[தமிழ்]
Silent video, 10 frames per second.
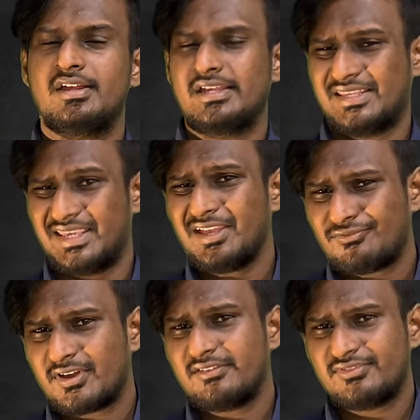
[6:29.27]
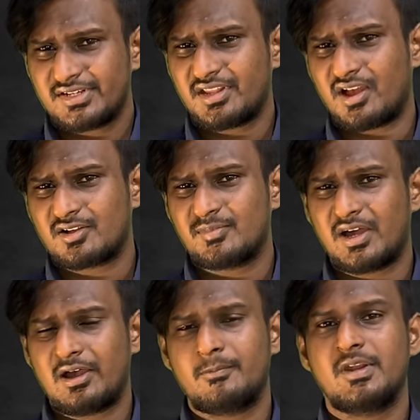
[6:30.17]
கே ஃபைவ் ஃபிட் ஆகுமா
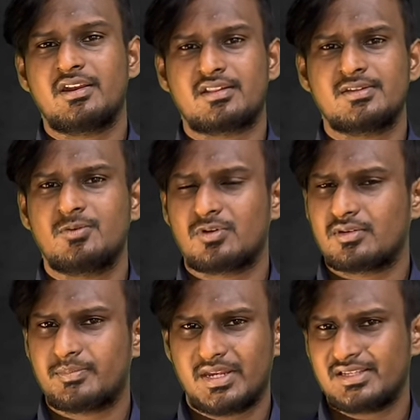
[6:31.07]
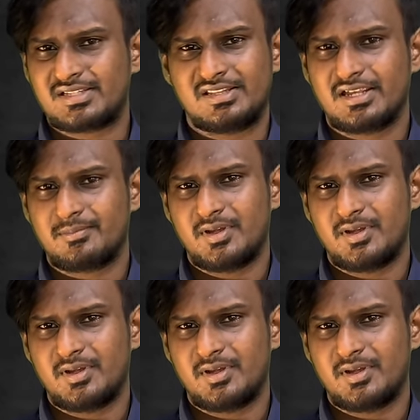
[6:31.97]
அப்படின்றது ஒரு பெரிய சந்தேகமாக